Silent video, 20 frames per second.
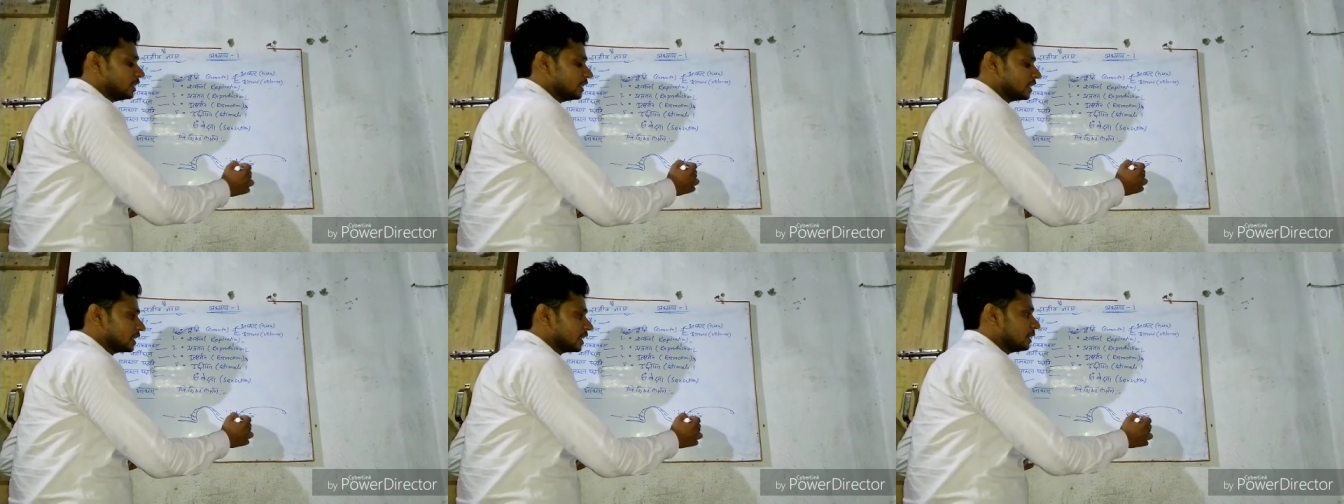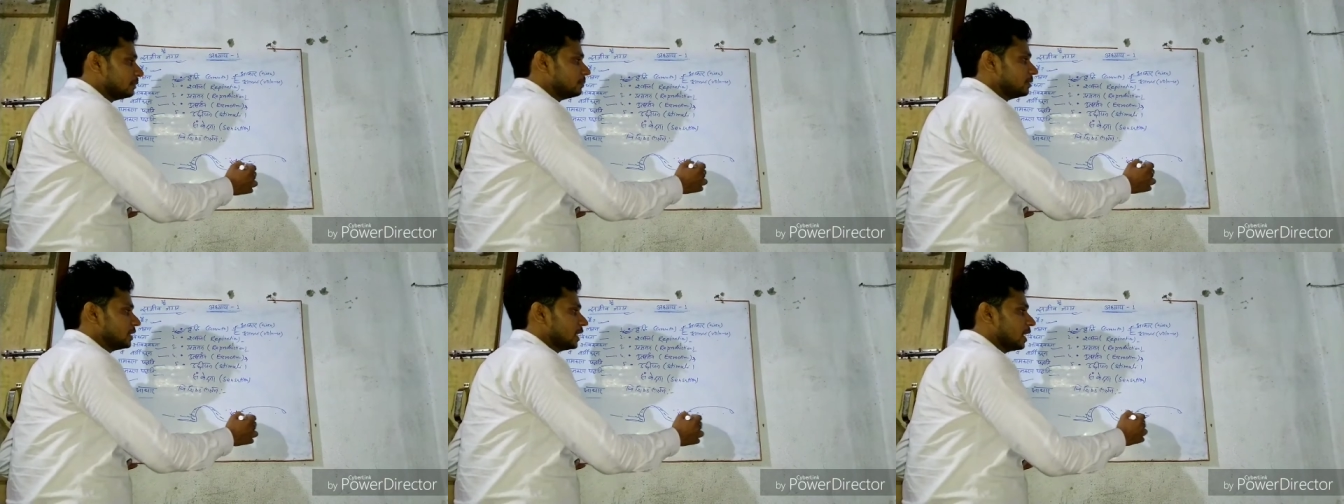
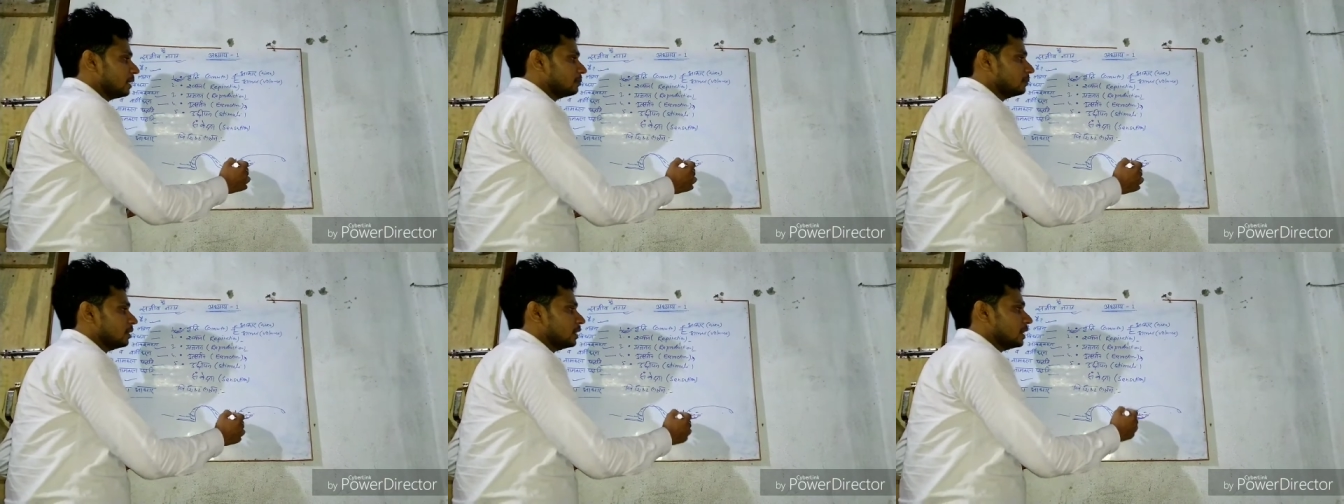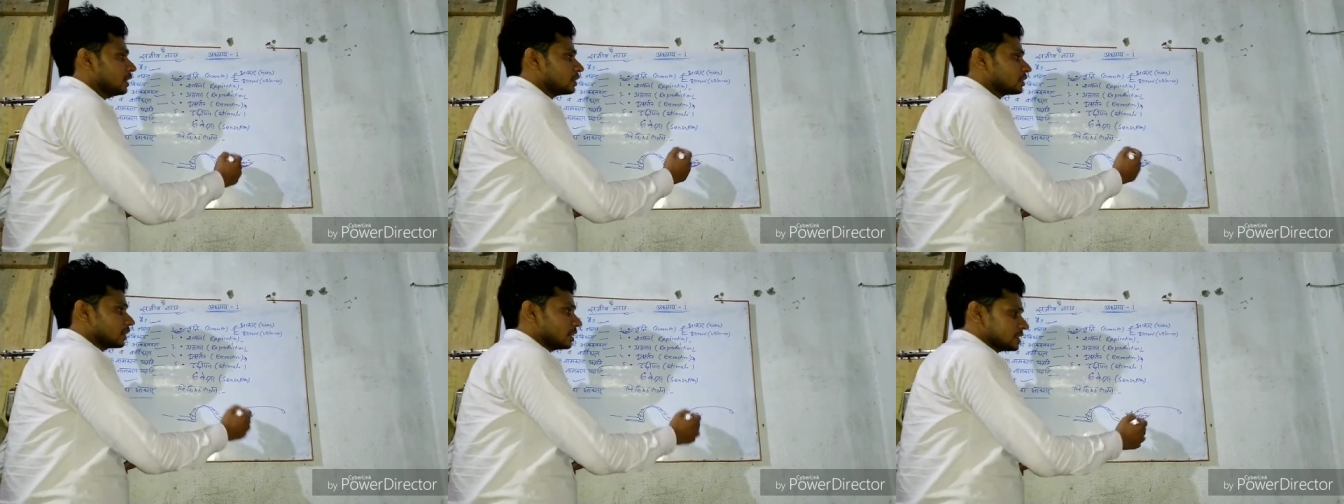इनके भी हम
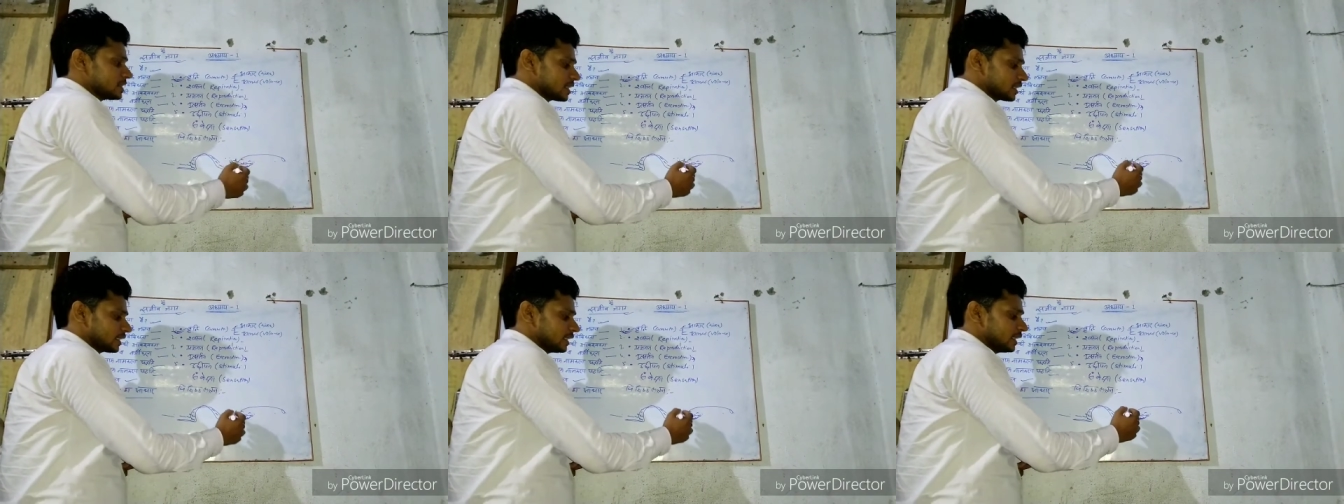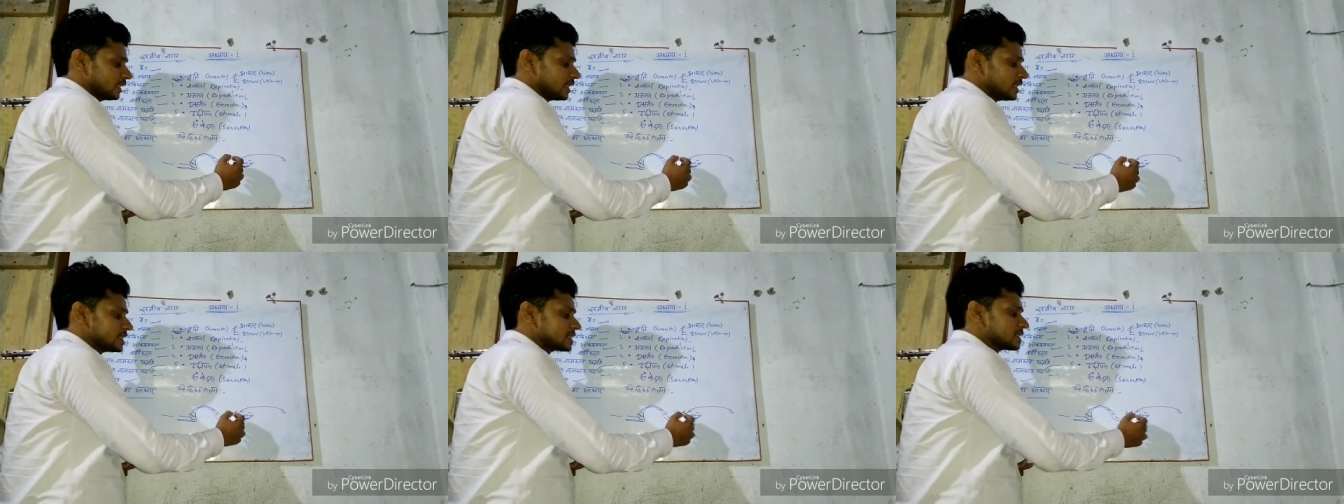कह सकते
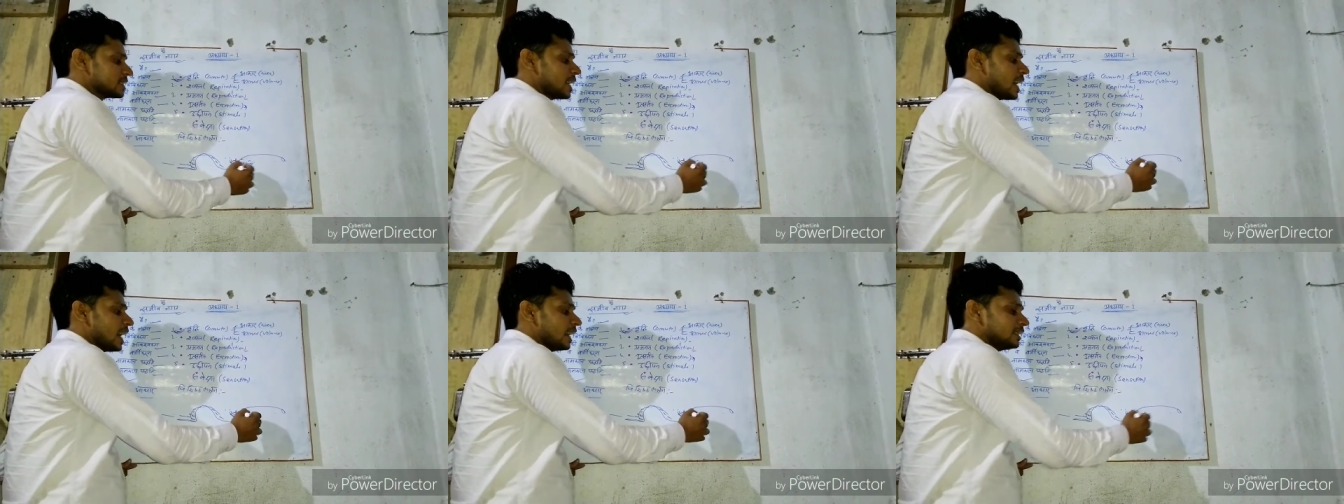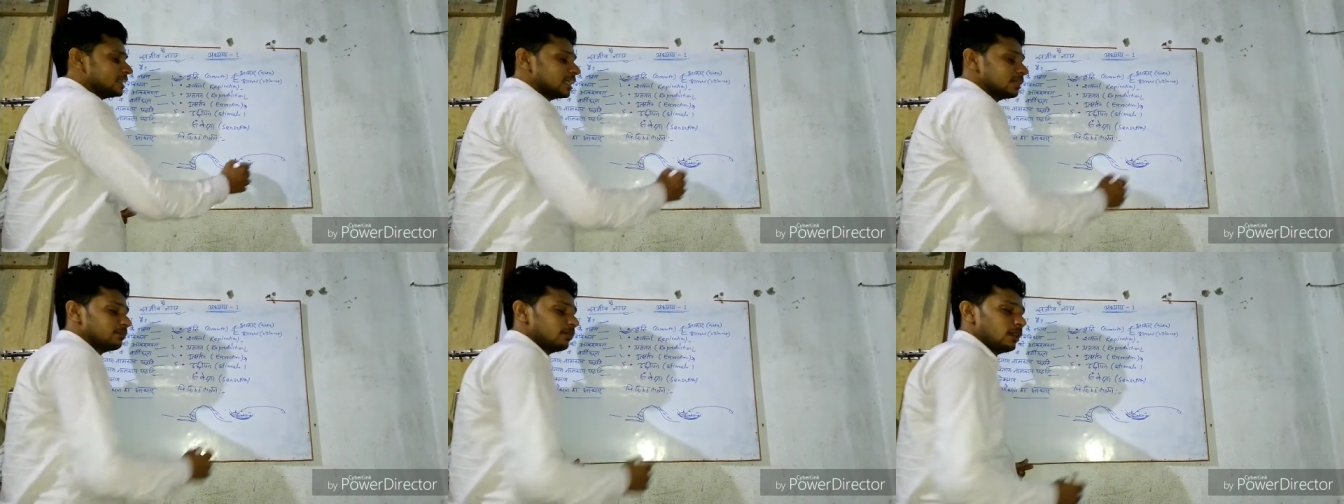हैं कि इसके
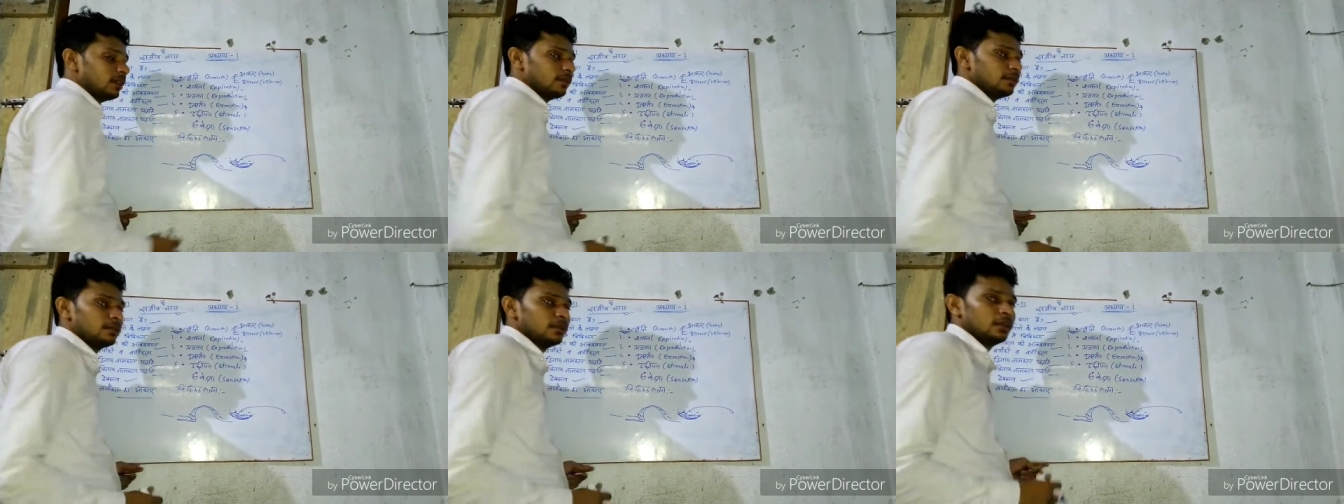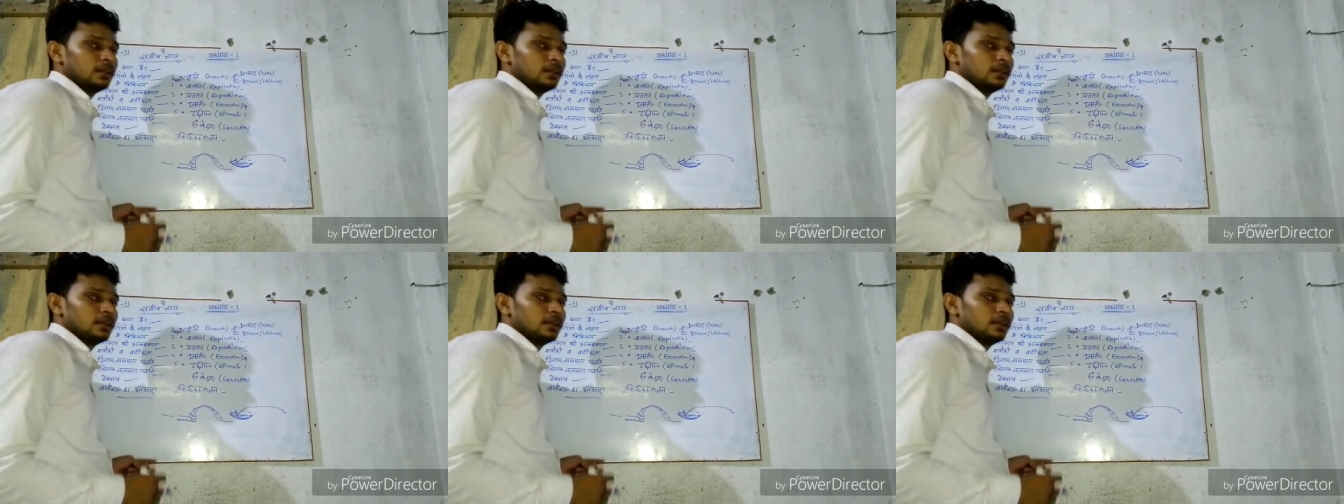आयतन में